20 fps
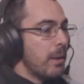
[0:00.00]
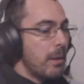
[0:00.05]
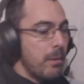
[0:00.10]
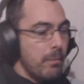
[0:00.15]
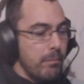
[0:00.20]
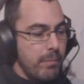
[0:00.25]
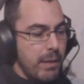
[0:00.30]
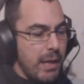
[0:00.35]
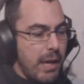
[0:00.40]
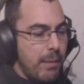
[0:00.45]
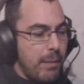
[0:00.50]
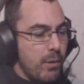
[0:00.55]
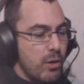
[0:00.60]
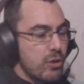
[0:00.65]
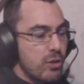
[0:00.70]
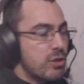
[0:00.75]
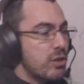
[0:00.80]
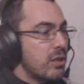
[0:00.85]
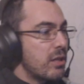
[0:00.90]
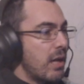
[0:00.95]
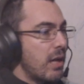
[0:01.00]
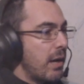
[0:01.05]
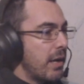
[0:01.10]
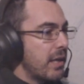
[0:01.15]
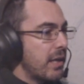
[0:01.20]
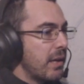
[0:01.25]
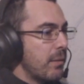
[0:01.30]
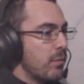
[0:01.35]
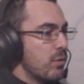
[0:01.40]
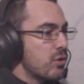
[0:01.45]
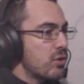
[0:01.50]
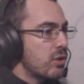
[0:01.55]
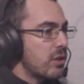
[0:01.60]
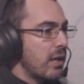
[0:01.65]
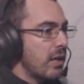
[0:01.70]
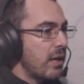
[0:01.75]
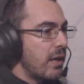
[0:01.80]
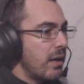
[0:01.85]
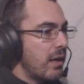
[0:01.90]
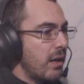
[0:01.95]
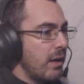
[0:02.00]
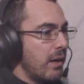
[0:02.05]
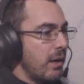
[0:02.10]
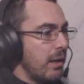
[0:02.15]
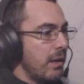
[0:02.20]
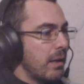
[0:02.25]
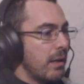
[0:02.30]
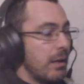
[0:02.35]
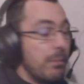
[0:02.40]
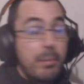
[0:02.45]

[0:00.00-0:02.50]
Veamos, hay que buscar...